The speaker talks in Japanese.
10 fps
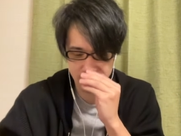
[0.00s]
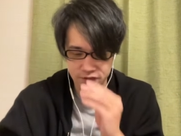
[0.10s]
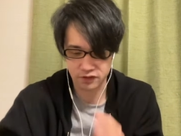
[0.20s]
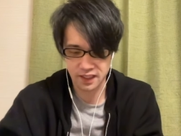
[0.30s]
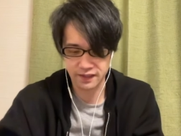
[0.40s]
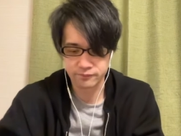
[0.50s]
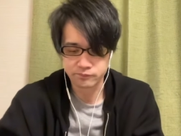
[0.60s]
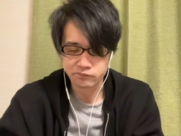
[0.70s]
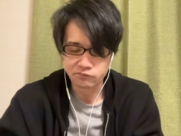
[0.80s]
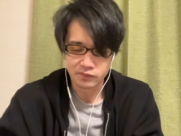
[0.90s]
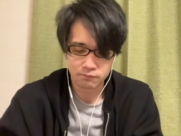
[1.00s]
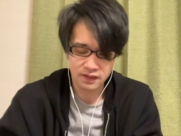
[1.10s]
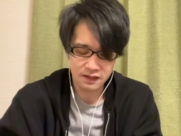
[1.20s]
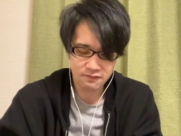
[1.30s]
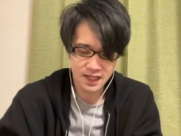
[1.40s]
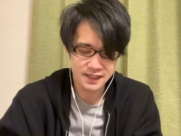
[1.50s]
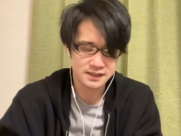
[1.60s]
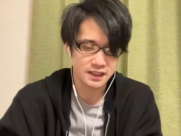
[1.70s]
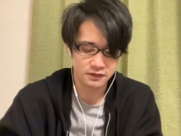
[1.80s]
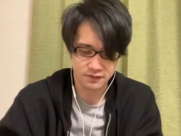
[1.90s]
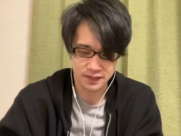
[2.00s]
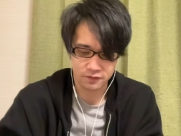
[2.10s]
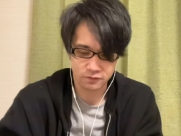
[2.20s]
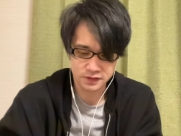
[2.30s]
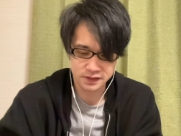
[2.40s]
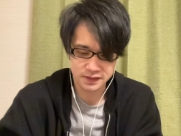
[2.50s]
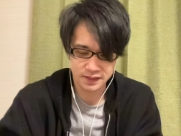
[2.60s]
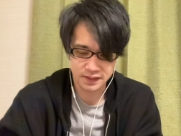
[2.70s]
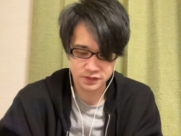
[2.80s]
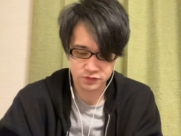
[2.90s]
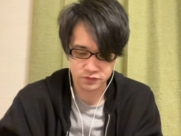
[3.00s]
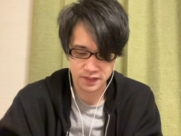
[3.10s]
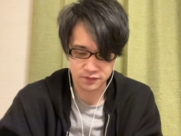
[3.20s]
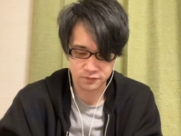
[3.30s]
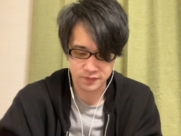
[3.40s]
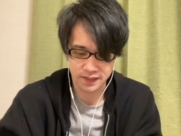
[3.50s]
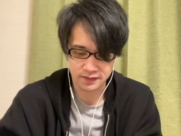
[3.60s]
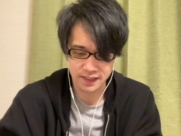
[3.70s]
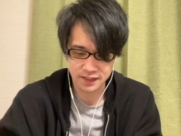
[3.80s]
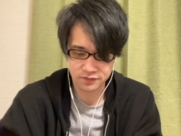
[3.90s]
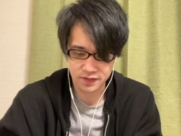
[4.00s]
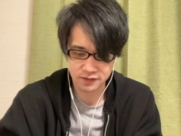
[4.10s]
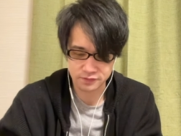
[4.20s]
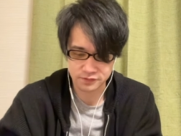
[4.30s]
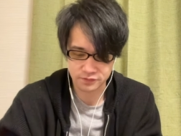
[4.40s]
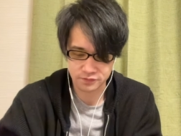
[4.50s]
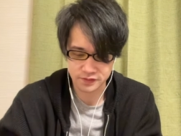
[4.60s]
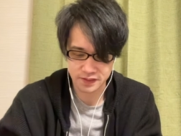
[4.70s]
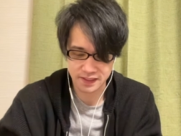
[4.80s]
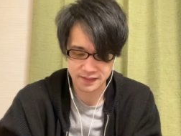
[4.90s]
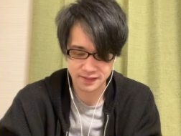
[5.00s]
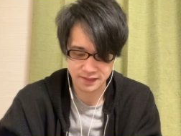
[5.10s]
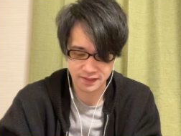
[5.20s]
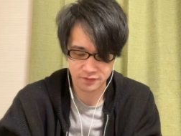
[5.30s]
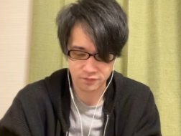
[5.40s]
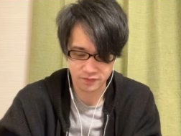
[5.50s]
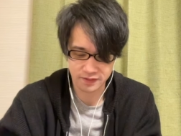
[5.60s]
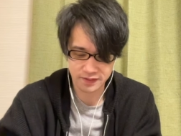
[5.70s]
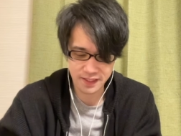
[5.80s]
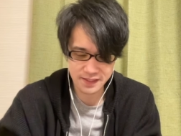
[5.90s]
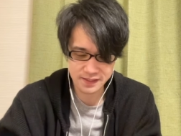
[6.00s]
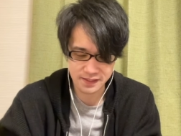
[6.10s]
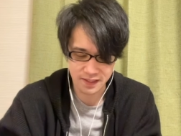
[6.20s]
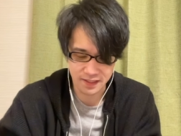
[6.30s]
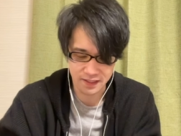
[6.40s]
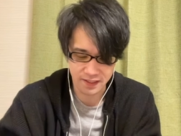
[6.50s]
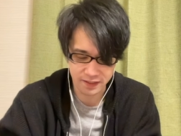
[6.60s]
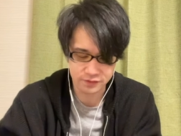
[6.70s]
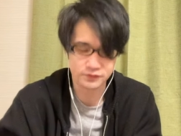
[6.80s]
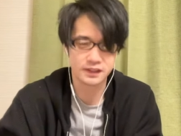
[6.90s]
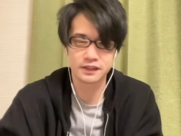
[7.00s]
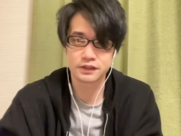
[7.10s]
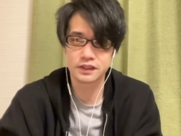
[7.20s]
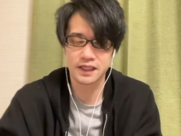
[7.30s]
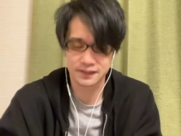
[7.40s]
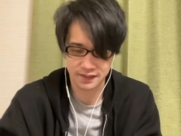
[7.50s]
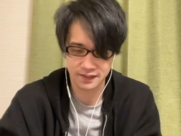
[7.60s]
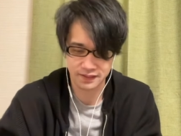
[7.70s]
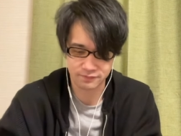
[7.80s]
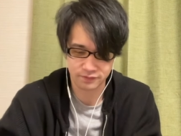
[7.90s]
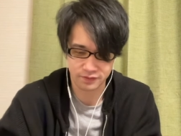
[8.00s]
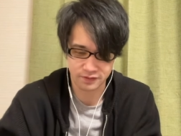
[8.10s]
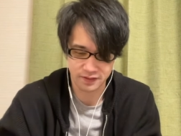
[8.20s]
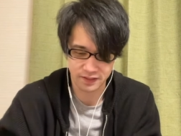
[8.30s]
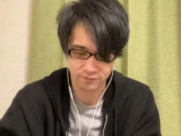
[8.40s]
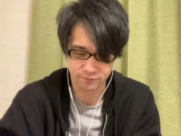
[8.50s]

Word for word: んですよはいパワーちゃんはね、個人的にちょっとあの、なんとなくその好きだったんで、この元気な、はい、女性好きなんで、はい、僕、はい。